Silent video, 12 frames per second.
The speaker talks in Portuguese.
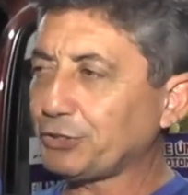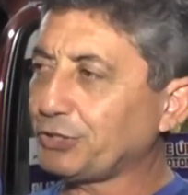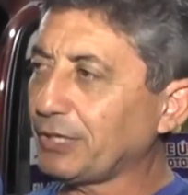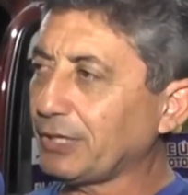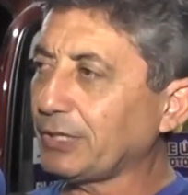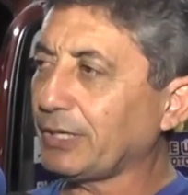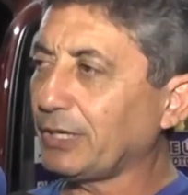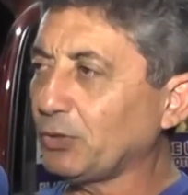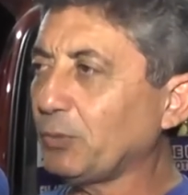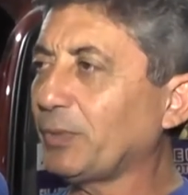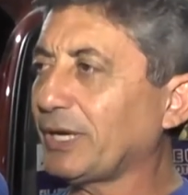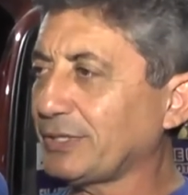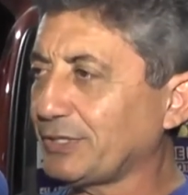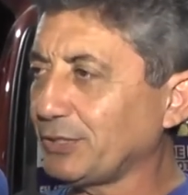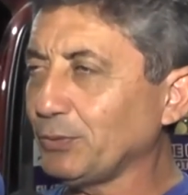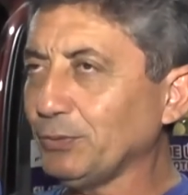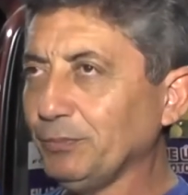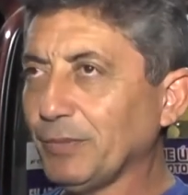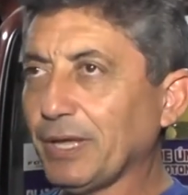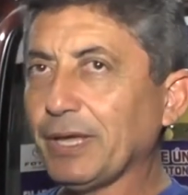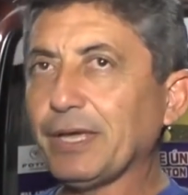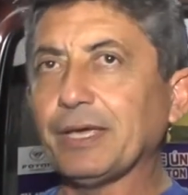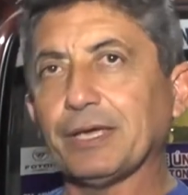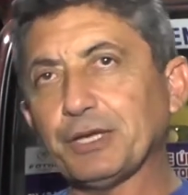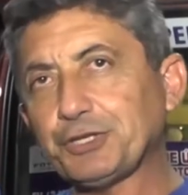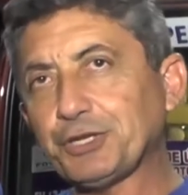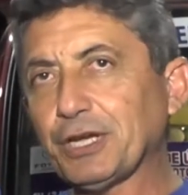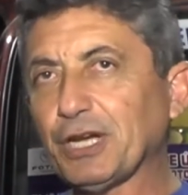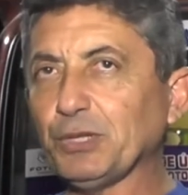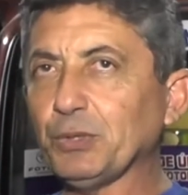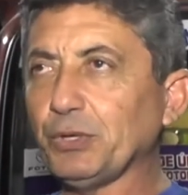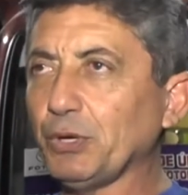chegando aqui no Brasil e chegando no